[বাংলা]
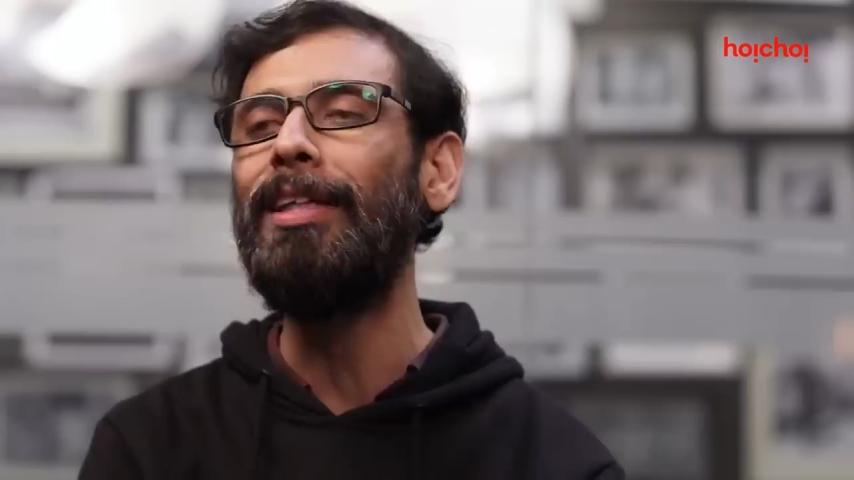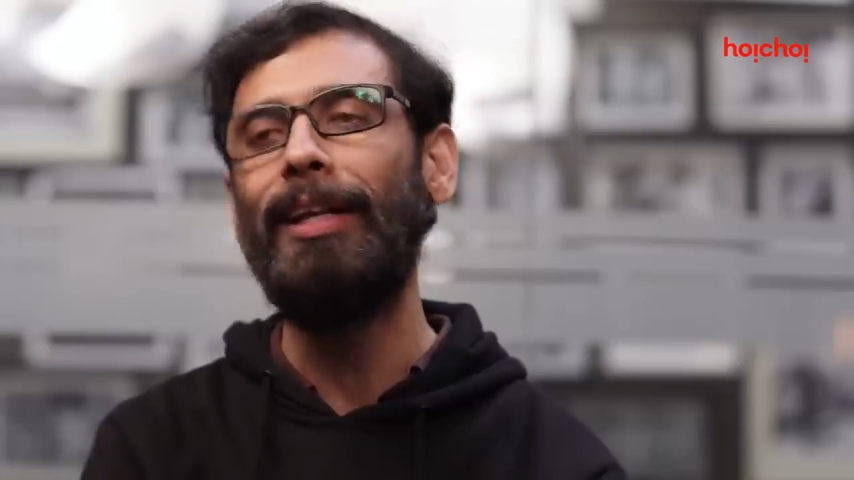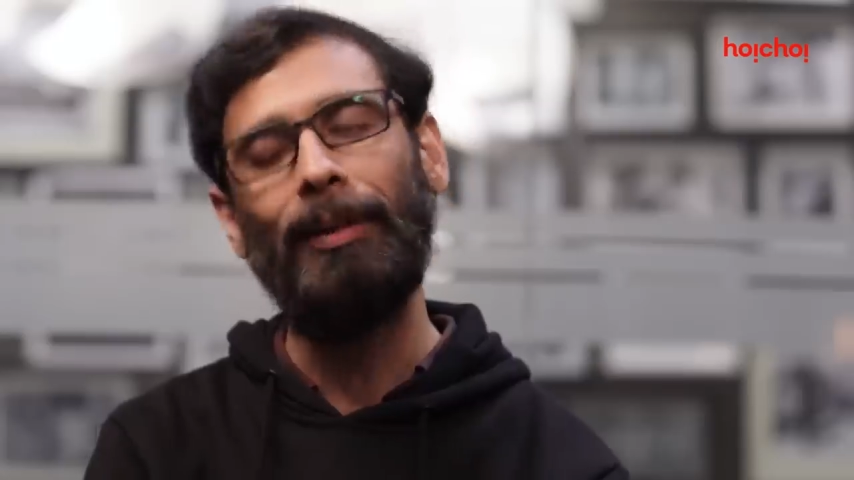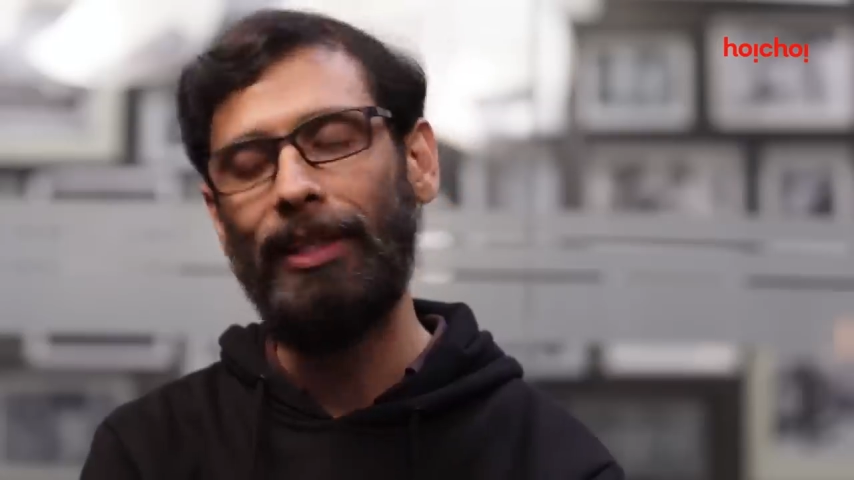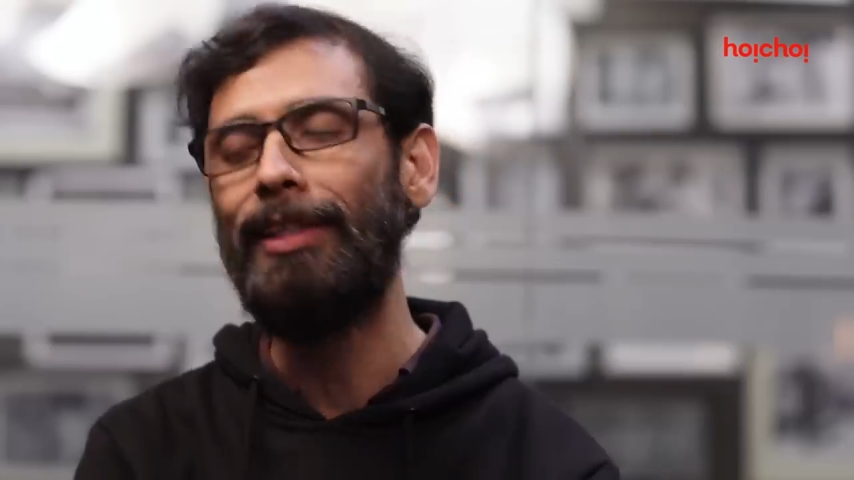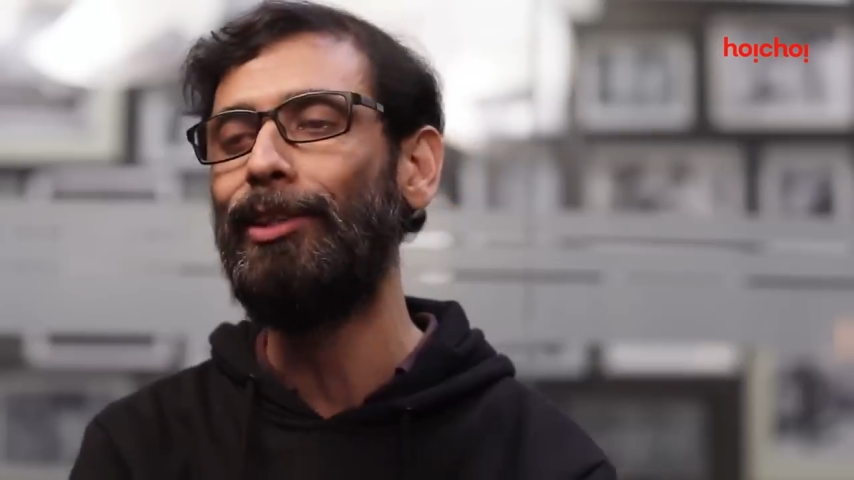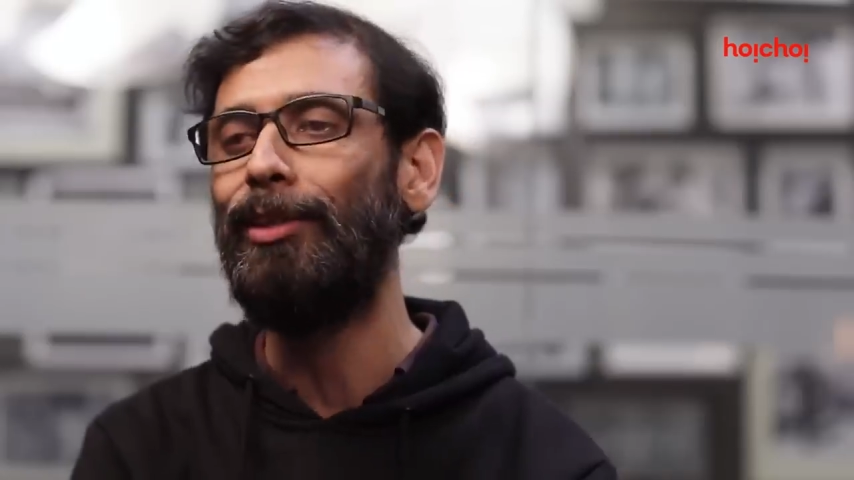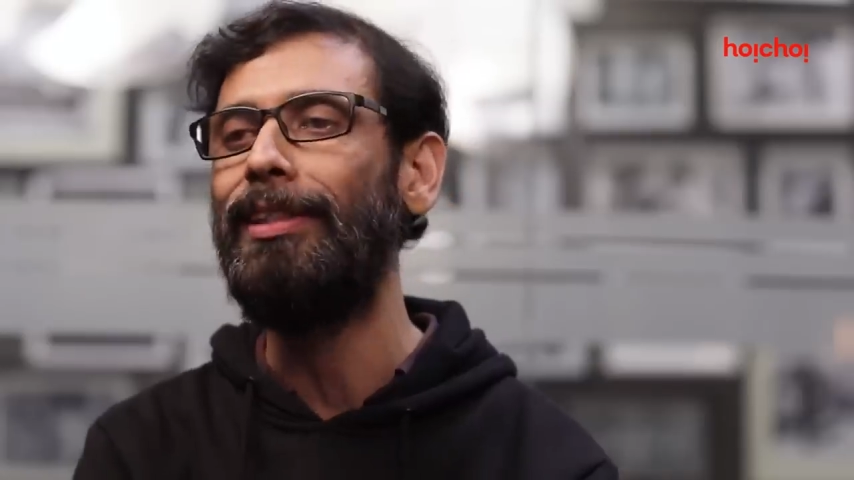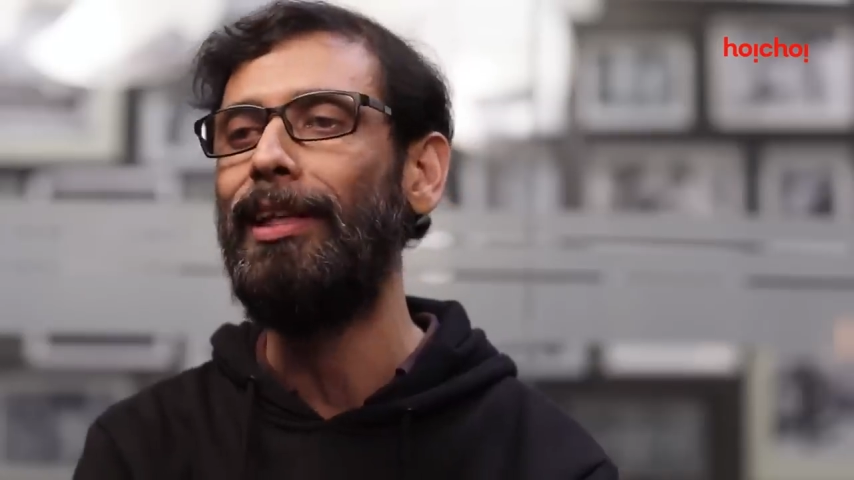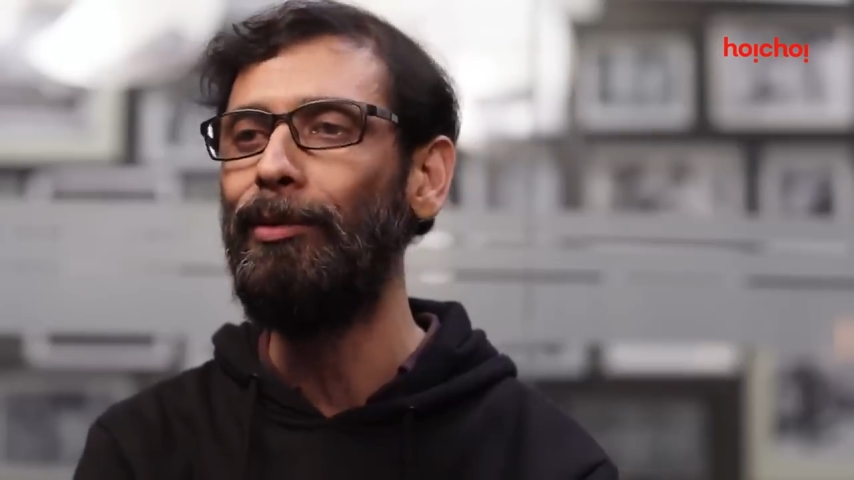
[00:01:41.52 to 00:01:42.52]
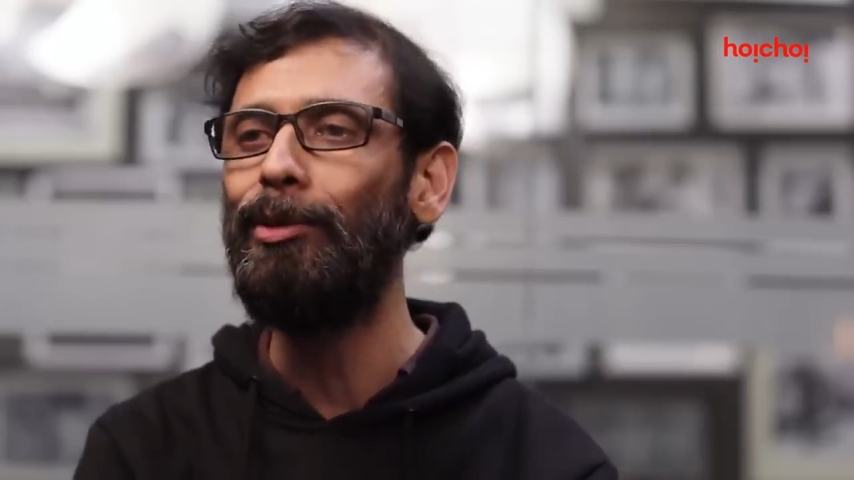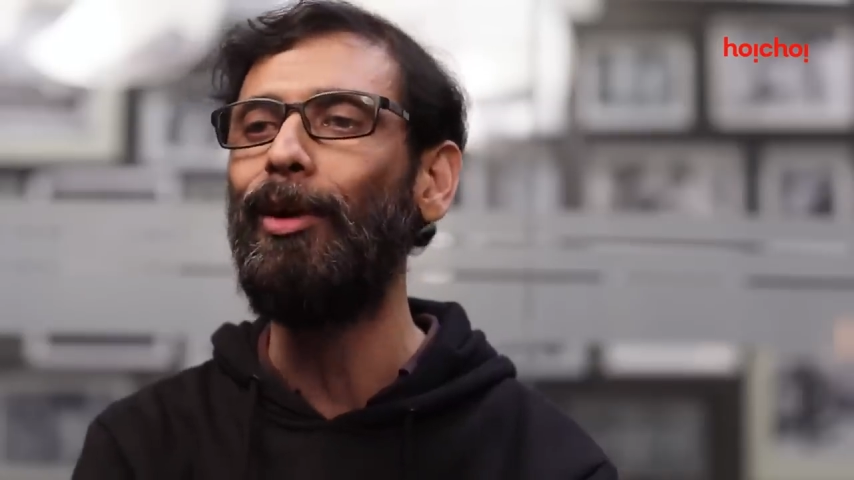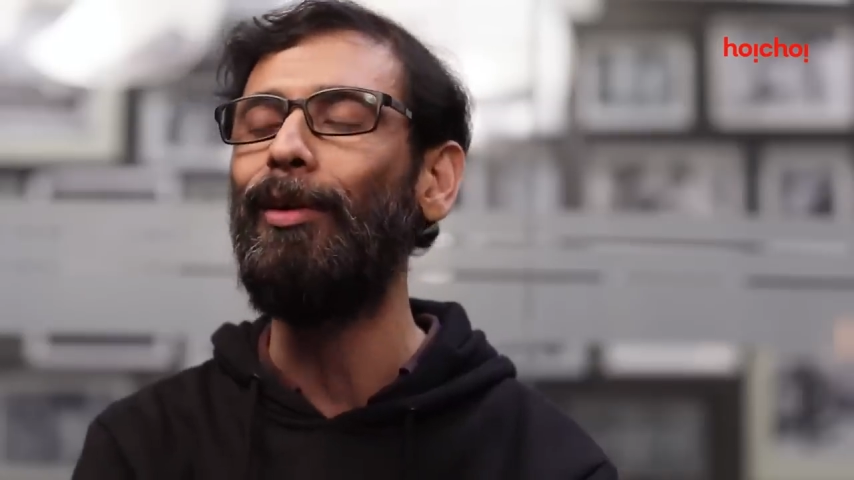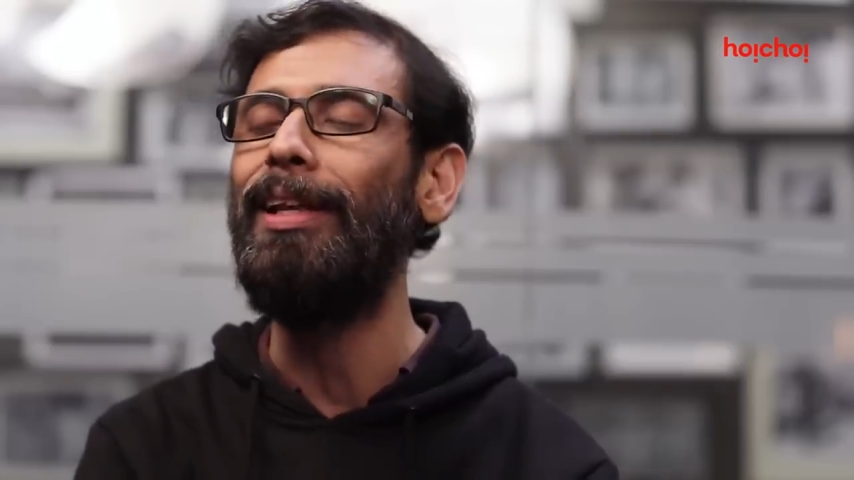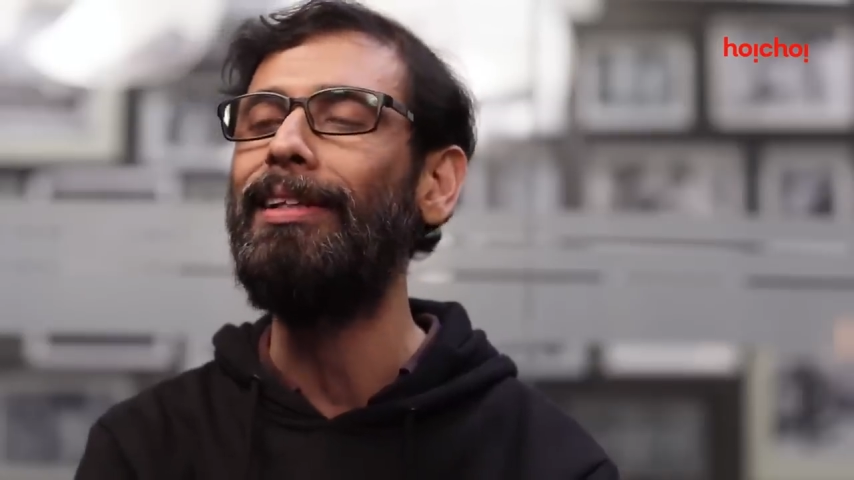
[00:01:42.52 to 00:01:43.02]
উৎসাহী আমি নিশ্চয়ই ছিলাম
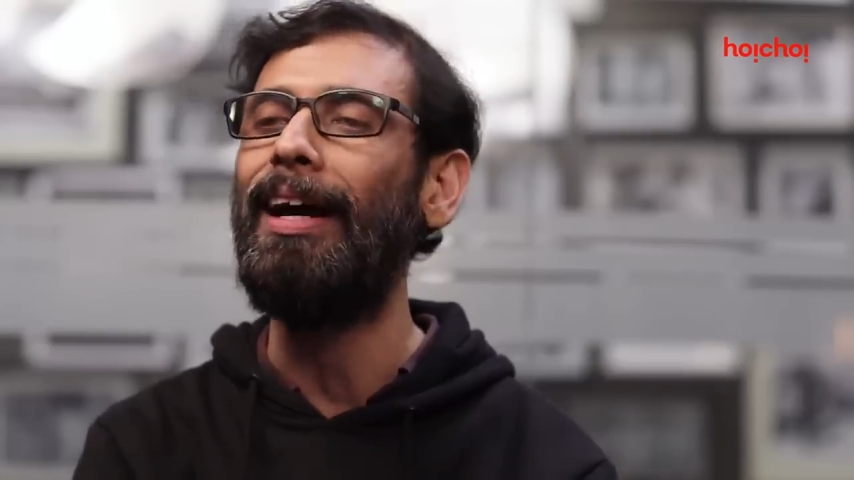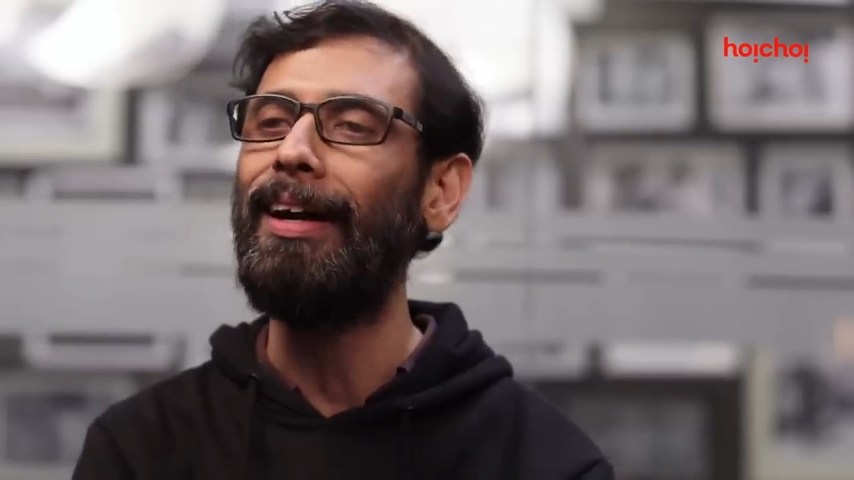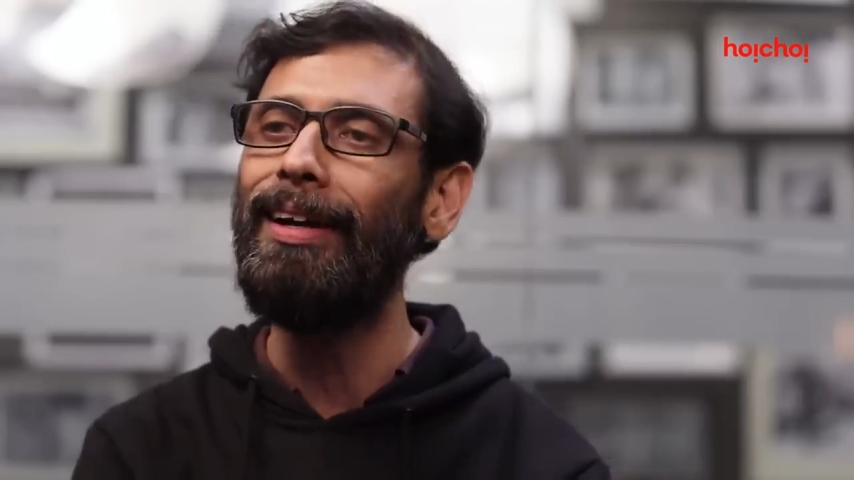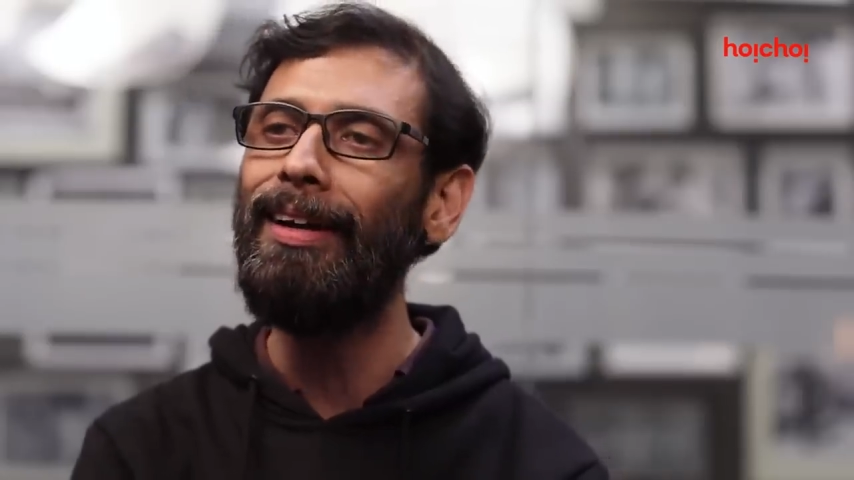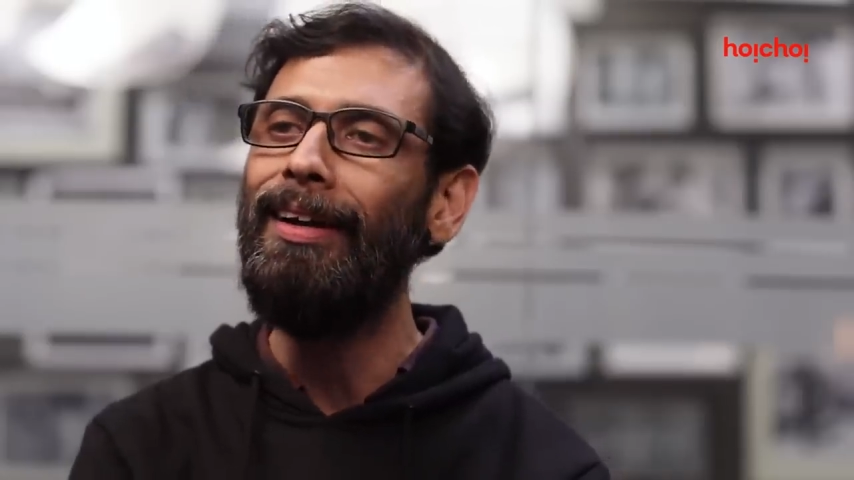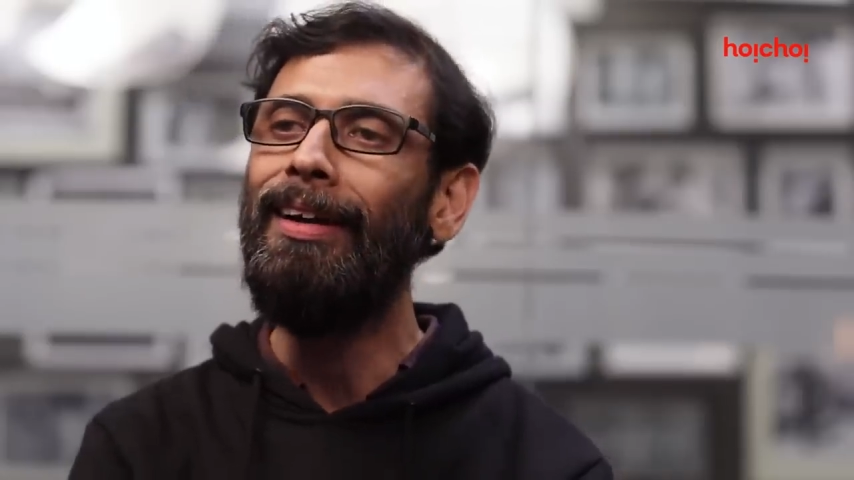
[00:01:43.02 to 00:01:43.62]
সকলেই থাকে